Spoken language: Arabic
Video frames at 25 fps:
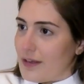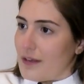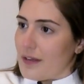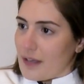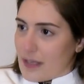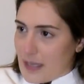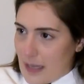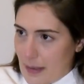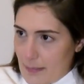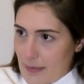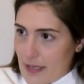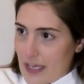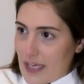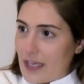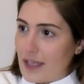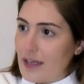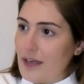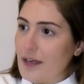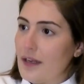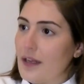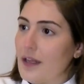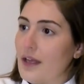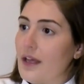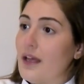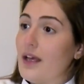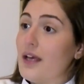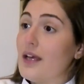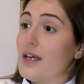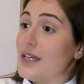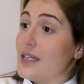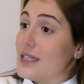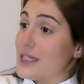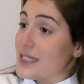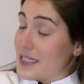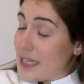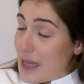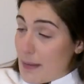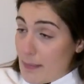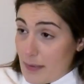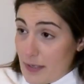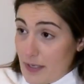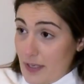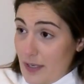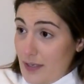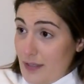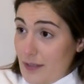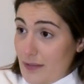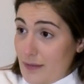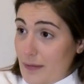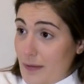كمان
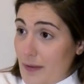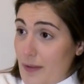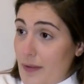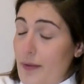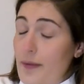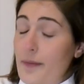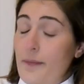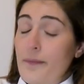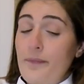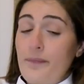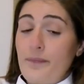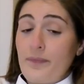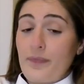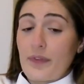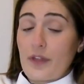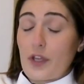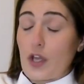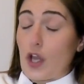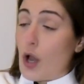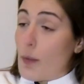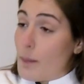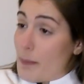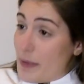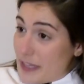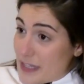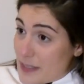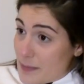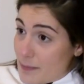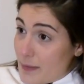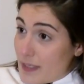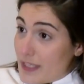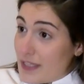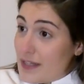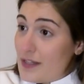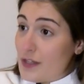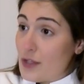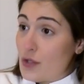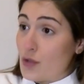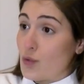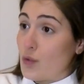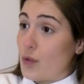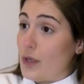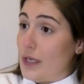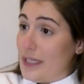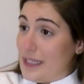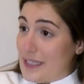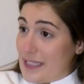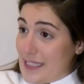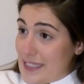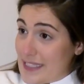صبر كوميتمنت
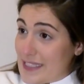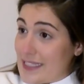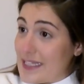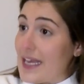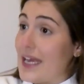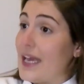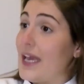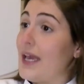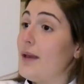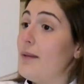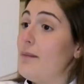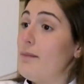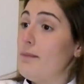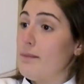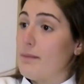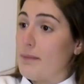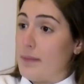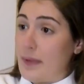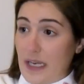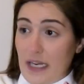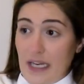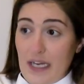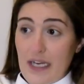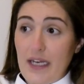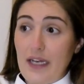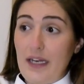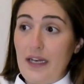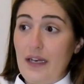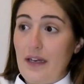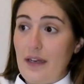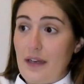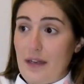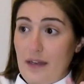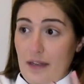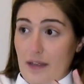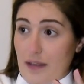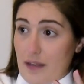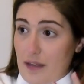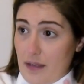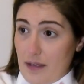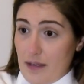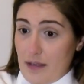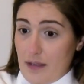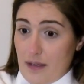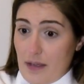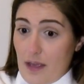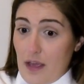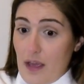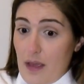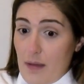والتزام بال
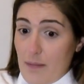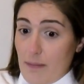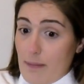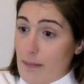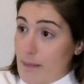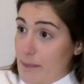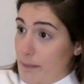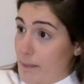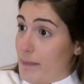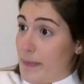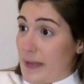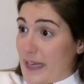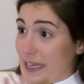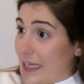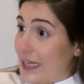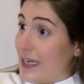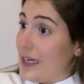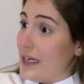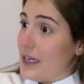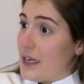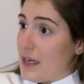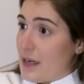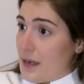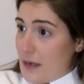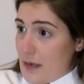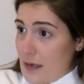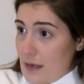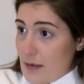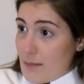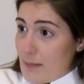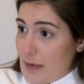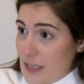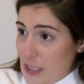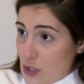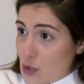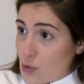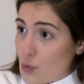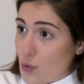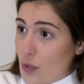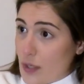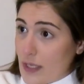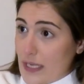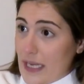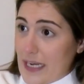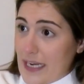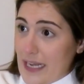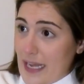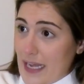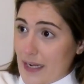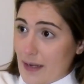بكل المشروع
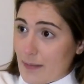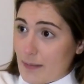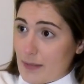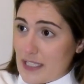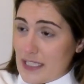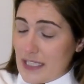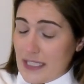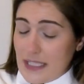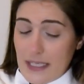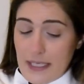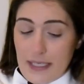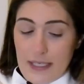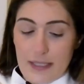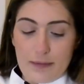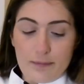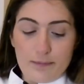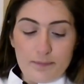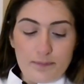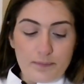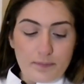يلي انا بدي اياه